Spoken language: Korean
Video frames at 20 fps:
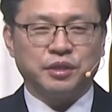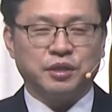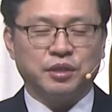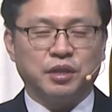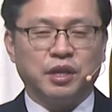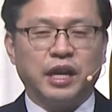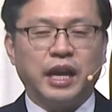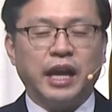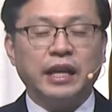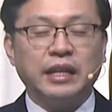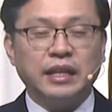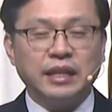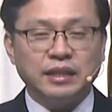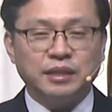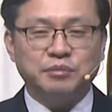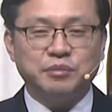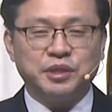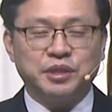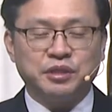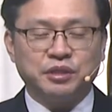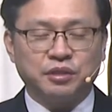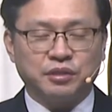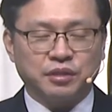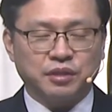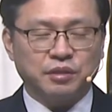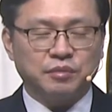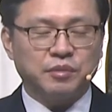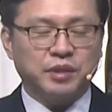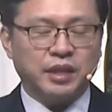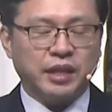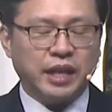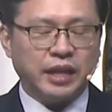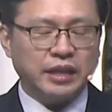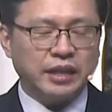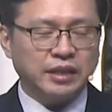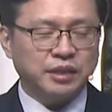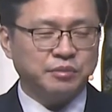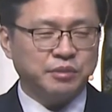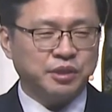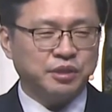하나님이시기,
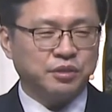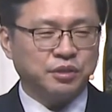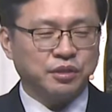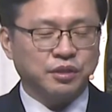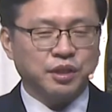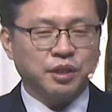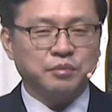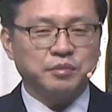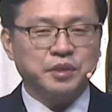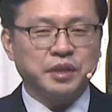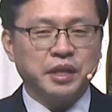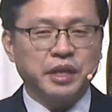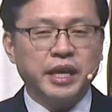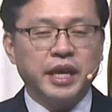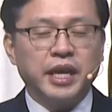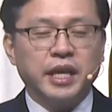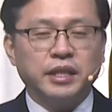하나님이셨기 때문에